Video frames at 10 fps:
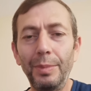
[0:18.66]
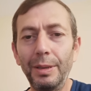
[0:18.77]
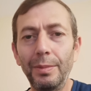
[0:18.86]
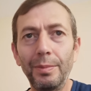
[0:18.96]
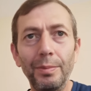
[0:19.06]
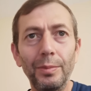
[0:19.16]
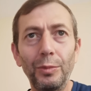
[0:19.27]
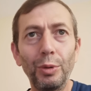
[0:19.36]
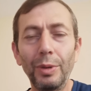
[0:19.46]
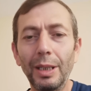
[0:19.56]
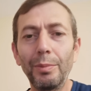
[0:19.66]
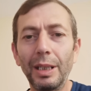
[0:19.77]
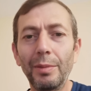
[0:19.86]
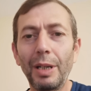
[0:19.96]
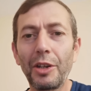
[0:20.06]
bir dünden
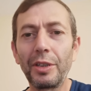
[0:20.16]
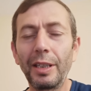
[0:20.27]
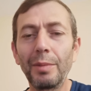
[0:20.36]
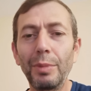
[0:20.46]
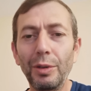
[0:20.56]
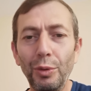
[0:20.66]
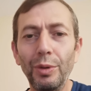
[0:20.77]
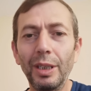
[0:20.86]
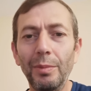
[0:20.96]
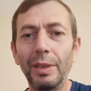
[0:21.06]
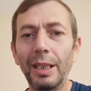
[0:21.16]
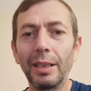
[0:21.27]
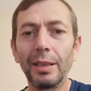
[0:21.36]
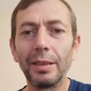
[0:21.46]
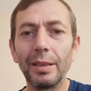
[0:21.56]
beri başlayan bir
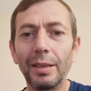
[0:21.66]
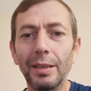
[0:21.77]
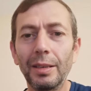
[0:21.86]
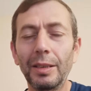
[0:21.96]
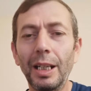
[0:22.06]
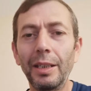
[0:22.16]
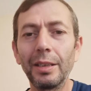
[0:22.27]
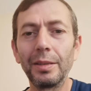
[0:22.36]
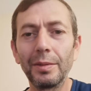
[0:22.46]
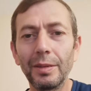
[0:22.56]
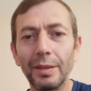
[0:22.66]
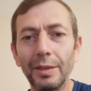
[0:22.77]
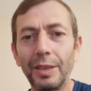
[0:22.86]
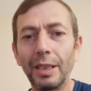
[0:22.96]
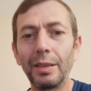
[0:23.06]
gündemine e, dair
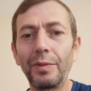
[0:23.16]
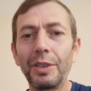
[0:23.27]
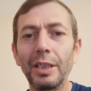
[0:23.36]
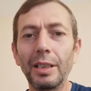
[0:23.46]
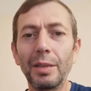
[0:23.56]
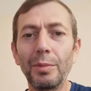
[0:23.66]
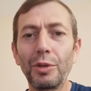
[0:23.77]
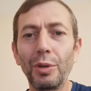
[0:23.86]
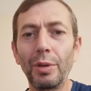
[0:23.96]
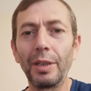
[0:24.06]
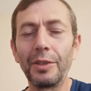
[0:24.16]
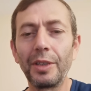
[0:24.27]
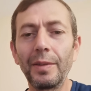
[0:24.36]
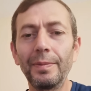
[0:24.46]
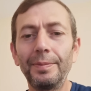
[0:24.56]
e, kendi fikirlerimi
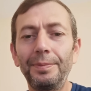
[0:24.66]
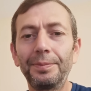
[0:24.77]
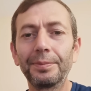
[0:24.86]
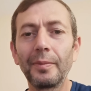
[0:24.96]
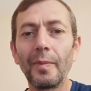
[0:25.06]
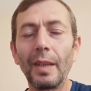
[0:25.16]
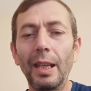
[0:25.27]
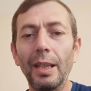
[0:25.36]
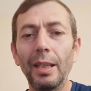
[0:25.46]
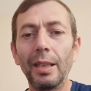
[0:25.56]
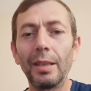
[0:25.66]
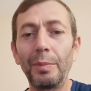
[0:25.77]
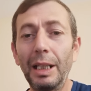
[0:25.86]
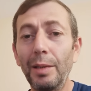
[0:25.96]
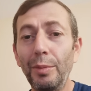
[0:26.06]
söyleyeceğim.
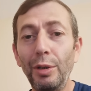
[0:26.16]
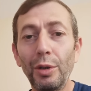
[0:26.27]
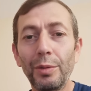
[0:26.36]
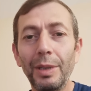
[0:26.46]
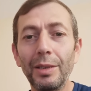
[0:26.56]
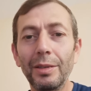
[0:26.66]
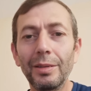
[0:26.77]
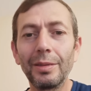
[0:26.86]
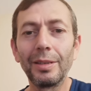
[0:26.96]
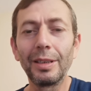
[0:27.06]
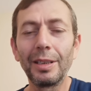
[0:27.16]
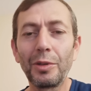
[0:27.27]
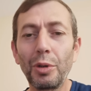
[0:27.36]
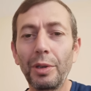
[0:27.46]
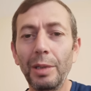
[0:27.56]
Bilen biliyor ben e,
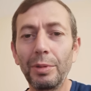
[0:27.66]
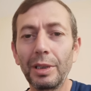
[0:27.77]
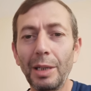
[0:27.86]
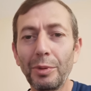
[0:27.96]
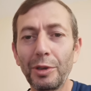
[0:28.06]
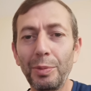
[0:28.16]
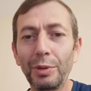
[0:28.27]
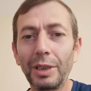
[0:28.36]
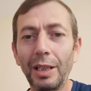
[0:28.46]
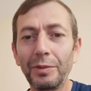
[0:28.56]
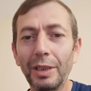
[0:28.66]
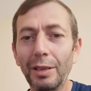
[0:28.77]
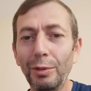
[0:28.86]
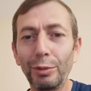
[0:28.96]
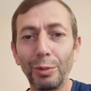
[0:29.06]
çok iyi bir Trabzonspor
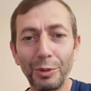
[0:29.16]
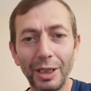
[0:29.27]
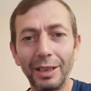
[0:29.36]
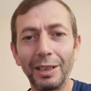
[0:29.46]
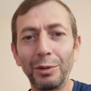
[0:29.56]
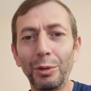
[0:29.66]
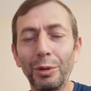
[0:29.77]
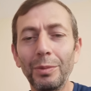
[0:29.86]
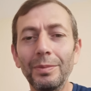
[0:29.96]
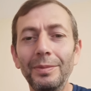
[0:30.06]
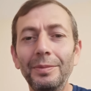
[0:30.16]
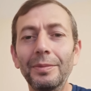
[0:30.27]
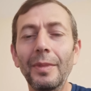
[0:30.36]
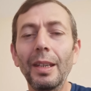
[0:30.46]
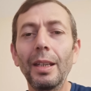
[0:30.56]
taraftarı olduğumu zannediyorum.
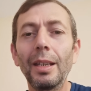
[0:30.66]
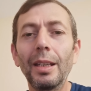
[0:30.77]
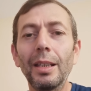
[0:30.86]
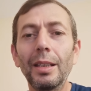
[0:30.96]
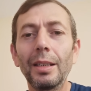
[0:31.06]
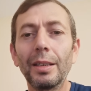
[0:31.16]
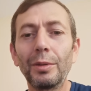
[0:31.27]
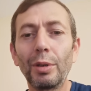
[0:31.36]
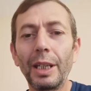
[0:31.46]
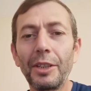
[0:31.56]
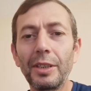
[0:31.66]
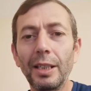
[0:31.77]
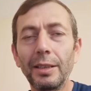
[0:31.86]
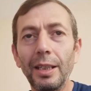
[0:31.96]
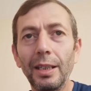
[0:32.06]
E,
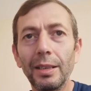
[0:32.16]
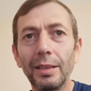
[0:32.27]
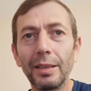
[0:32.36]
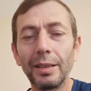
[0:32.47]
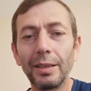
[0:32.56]
dolayısıyla da e,